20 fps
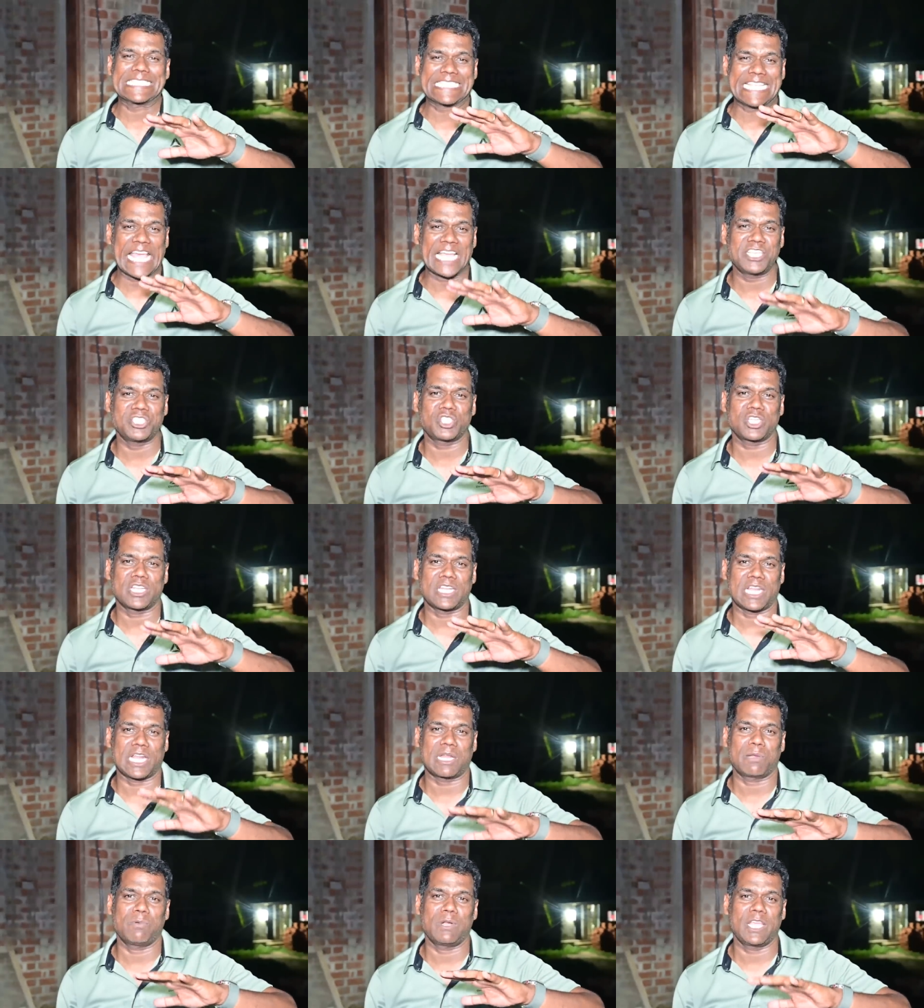சாங்ஷன்
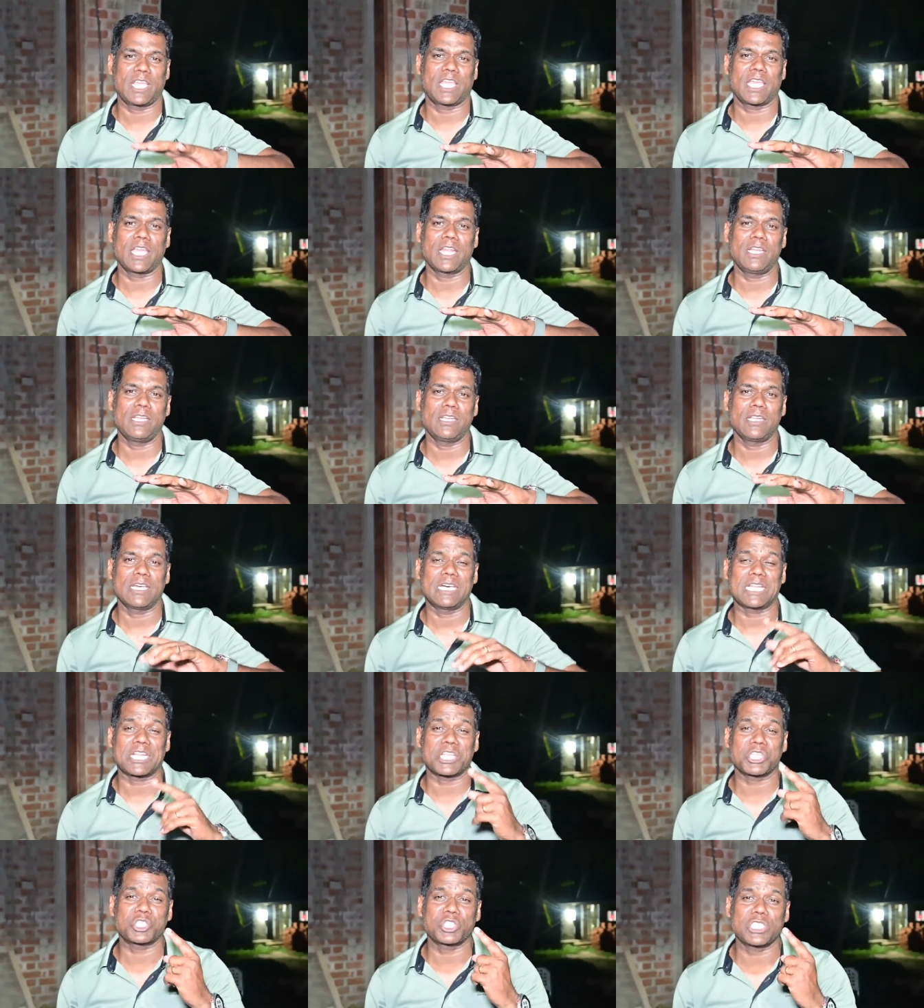நடவடிக்கைகள்
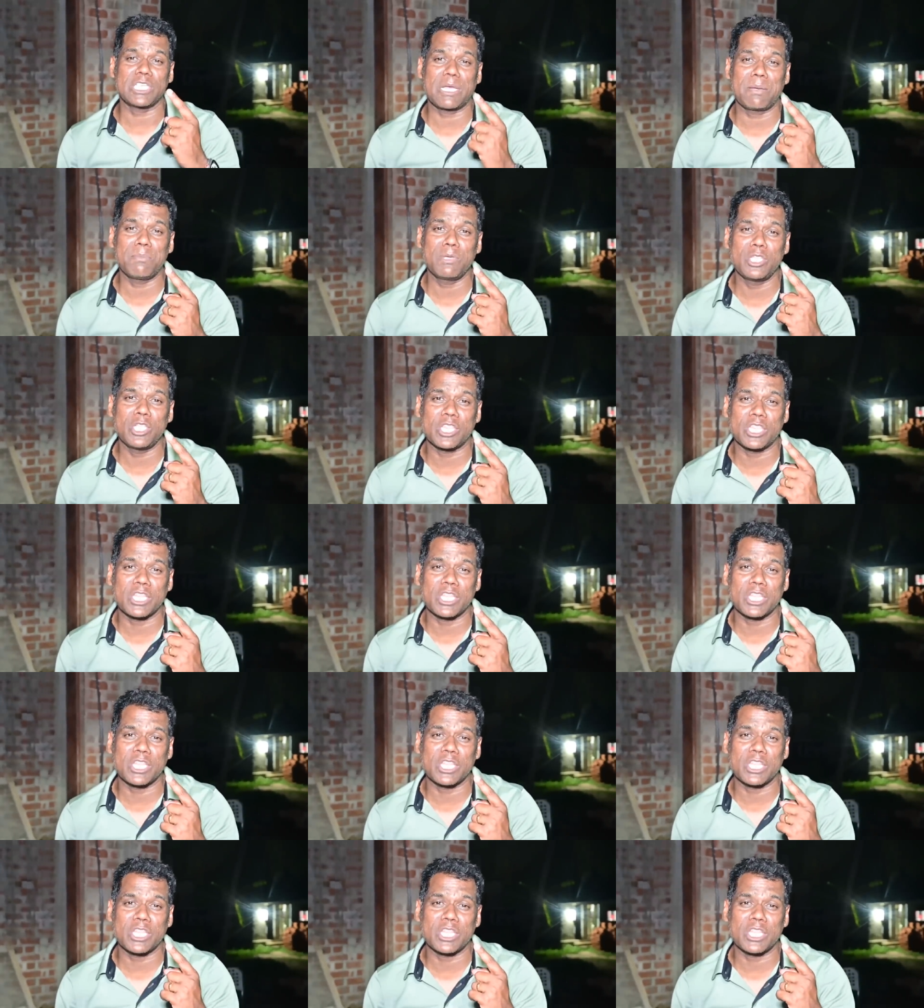ரஷ்யா மீது